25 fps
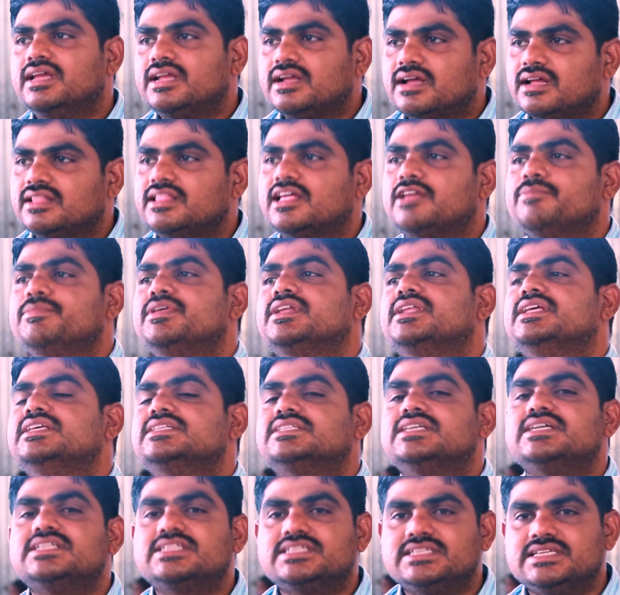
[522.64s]
ఇంకా దాని మీద
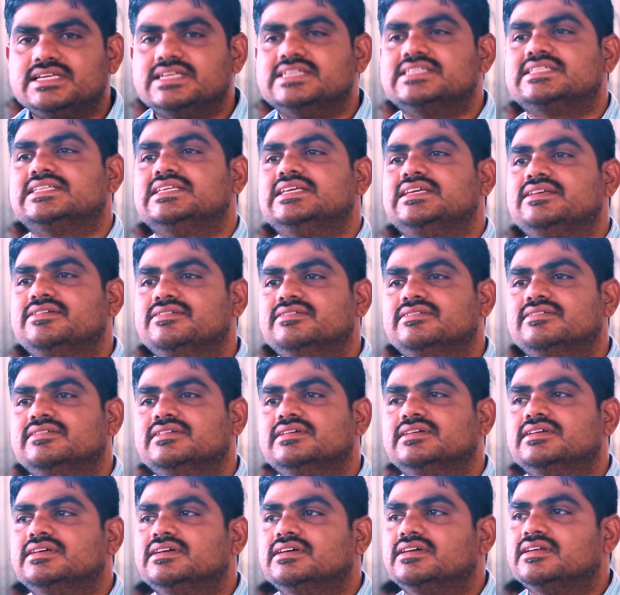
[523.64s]
రీసెర్చ్ చేసి
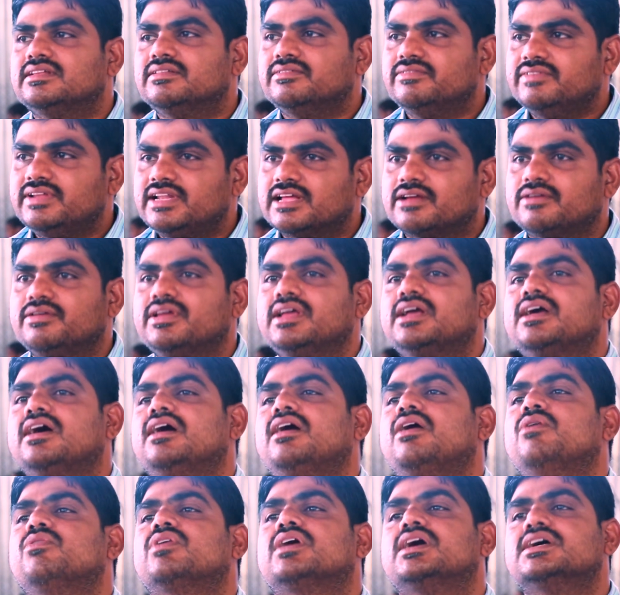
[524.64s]
వీళ్ళకి ఇంకా
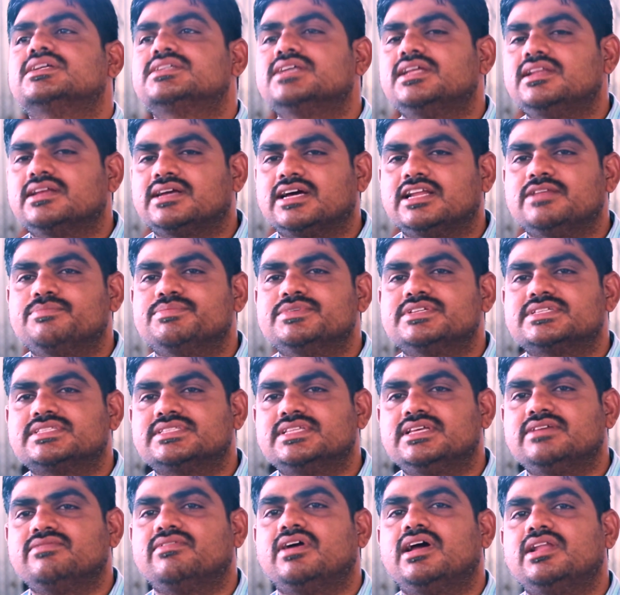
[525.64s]
అవకాశాలు
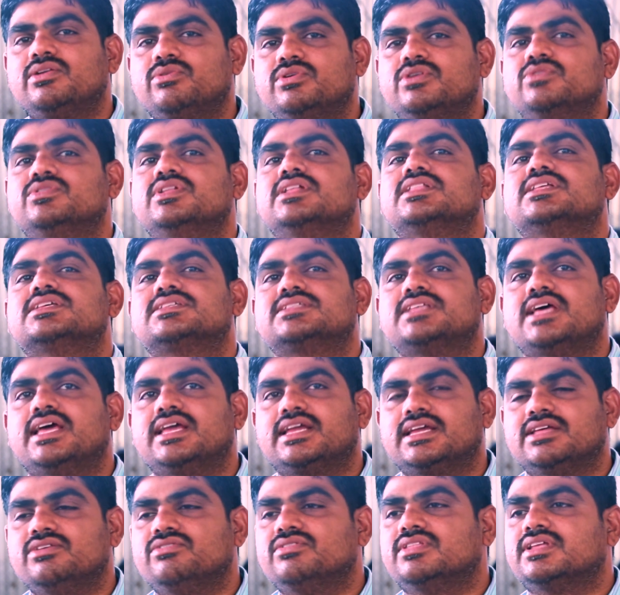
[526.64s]
కల్పిస్తే వాళ్ళు కూడా ఉన్నత
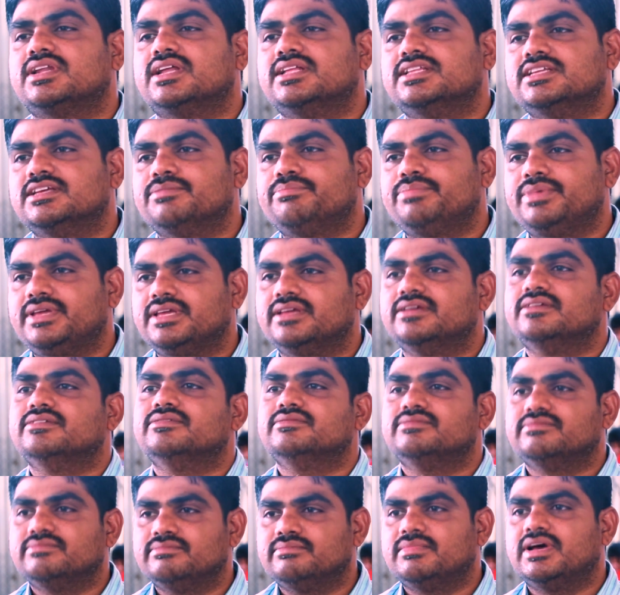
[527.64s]
స్థాయికి ఎదుగుతారని చెప్పి
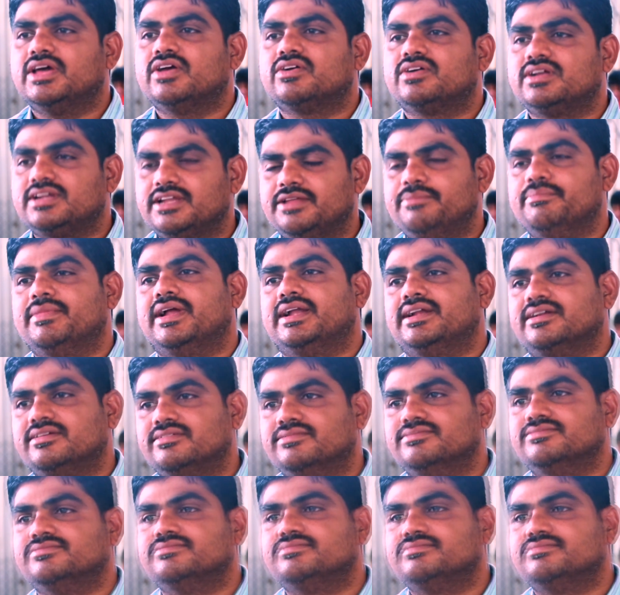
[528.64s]
మా యొక్క డిమాండ్